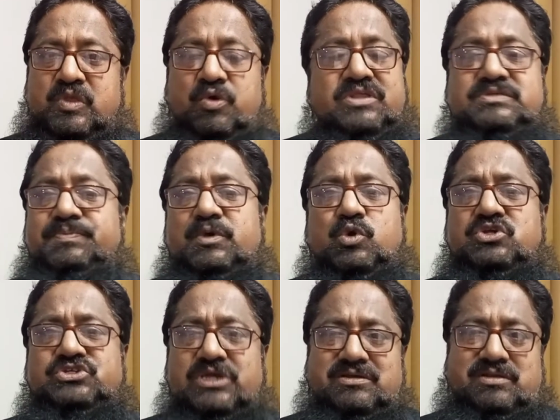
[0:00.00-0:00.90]
और इसमें कोई
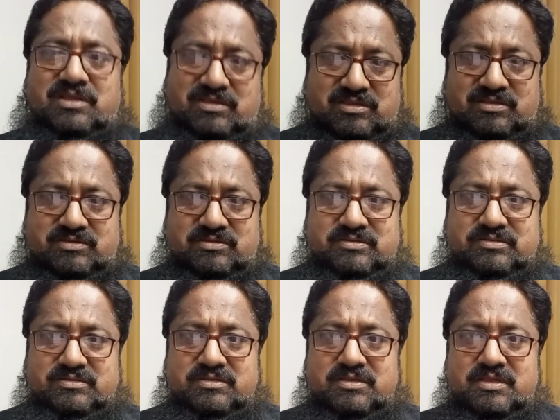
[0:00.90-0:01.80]
शक नहीं है
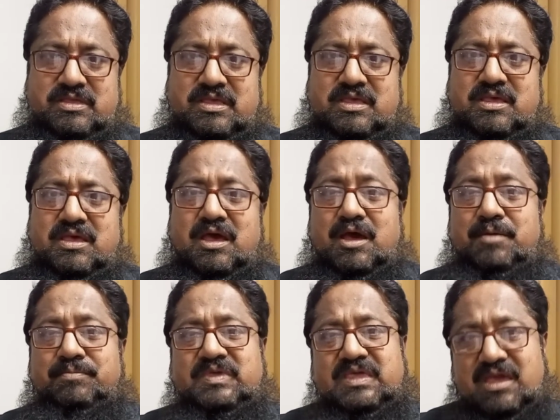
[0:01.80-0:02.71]

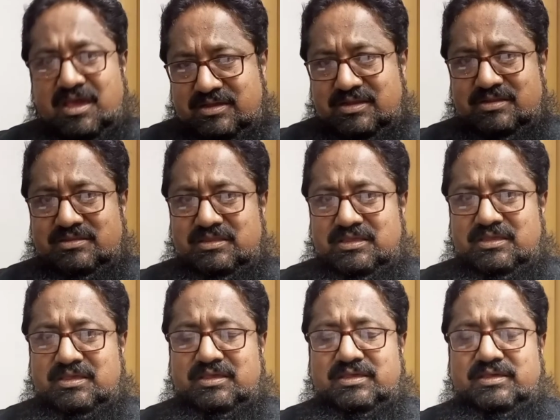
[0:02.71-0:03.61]
हम क्या करते
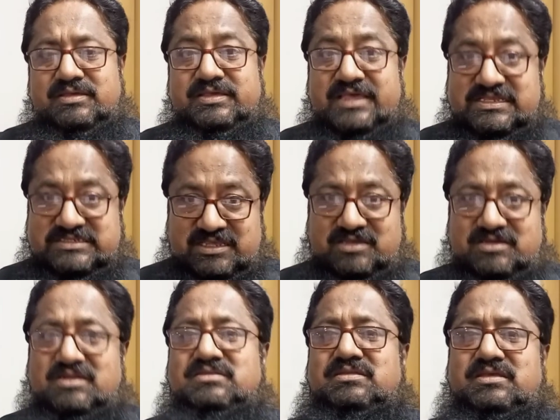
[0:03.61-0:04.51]
हैं कैसे
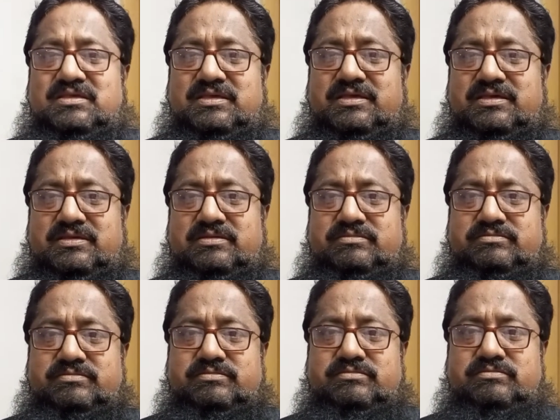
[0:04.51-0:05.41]
करते हैं
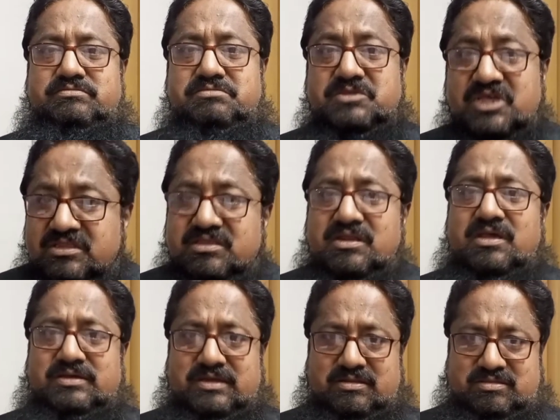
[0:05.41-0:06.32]
कितना
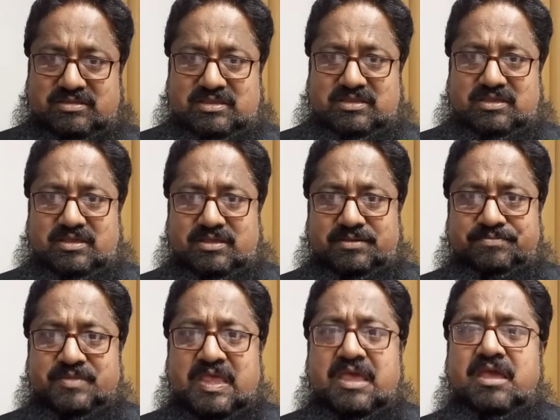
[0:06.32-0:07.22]
करते हैं
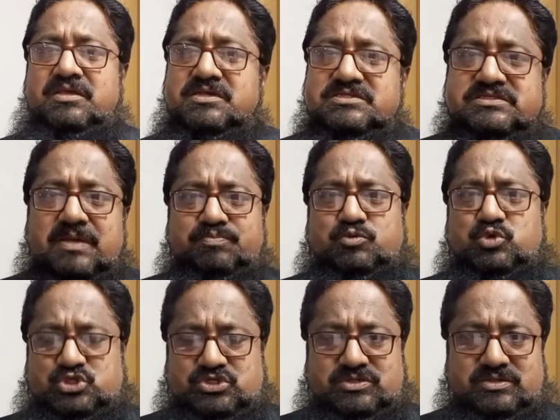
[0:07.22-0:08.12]
ये सब
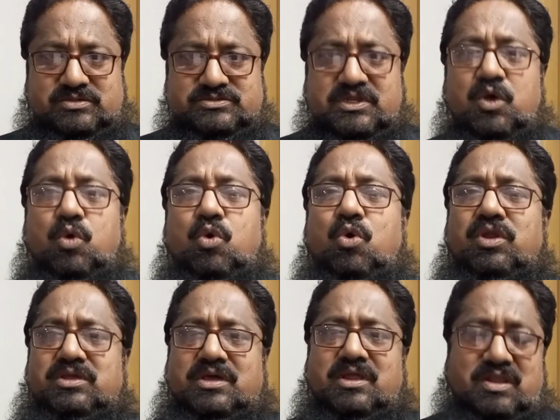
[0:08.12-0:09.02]
कुछ ज़रा
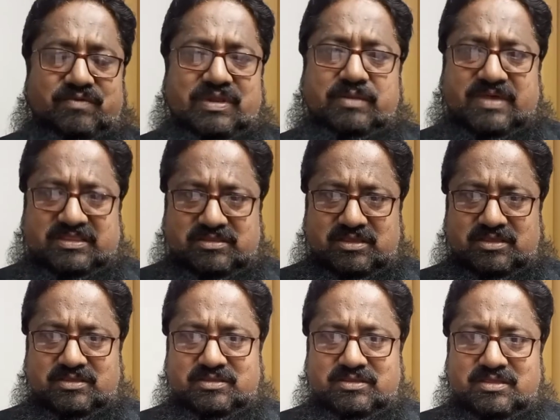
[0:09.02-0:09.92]
गौर करने वाली बातें हैं